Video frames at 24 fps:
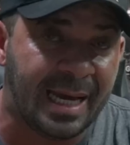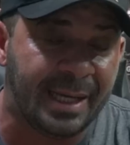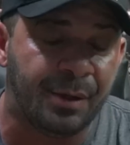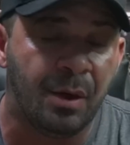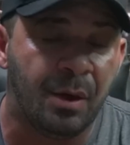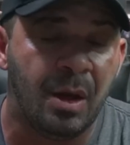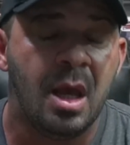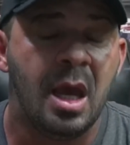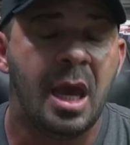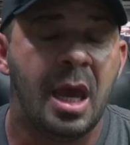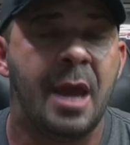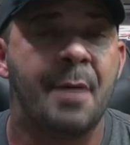
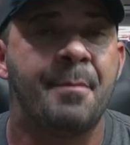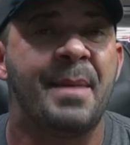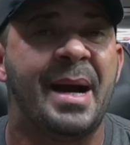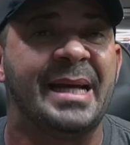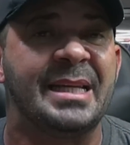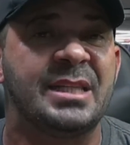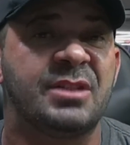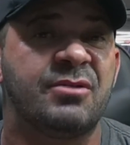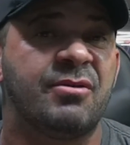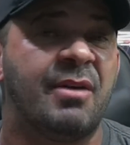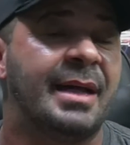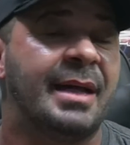É mais
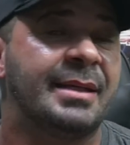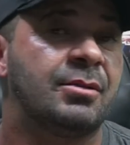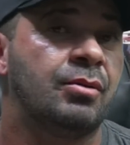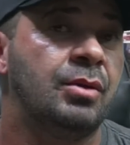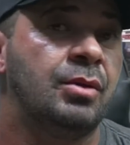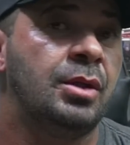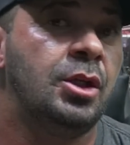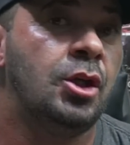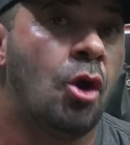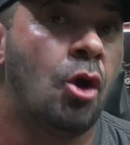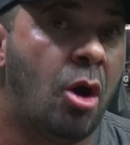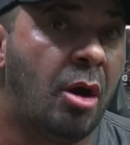fácil em
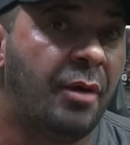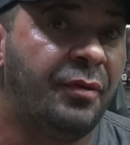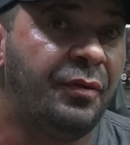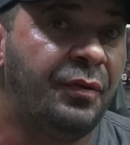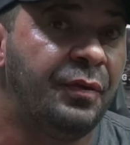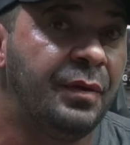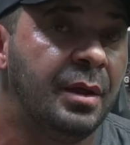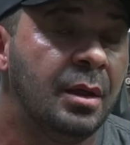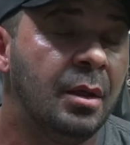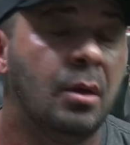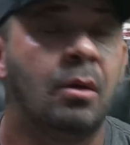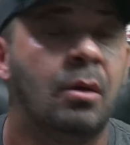off
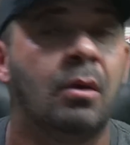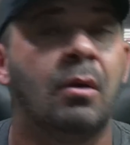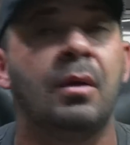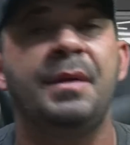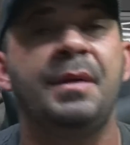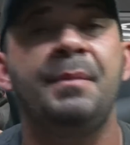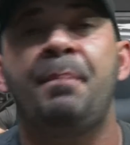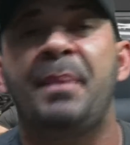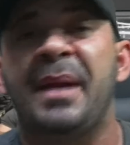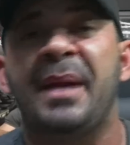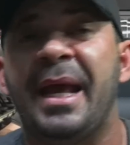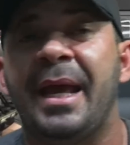ou em
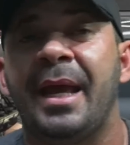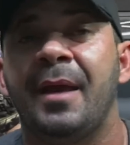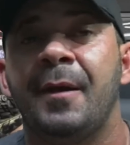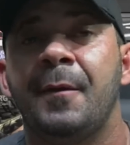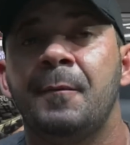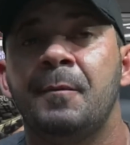pré.